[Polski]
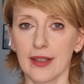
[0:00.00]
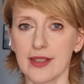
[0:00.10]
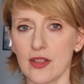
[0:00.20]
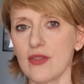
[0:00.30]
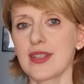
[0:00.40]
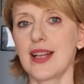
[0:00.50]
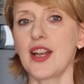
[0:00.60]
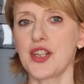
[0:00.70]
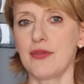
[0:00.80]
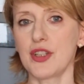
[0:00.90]
Co
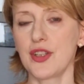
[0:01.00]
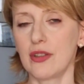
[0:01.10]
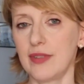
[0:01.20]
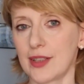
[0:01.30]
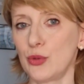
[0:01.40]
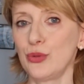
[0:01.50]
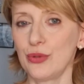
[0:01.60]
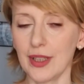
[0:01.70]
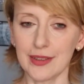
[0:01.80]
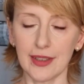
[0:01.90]
oznacza właśnie owa
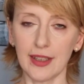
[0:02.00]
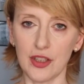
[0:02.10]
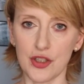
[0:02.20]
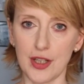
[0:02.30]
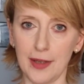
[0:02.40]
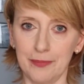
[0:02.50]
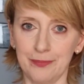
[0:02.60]
kultura tragiczna?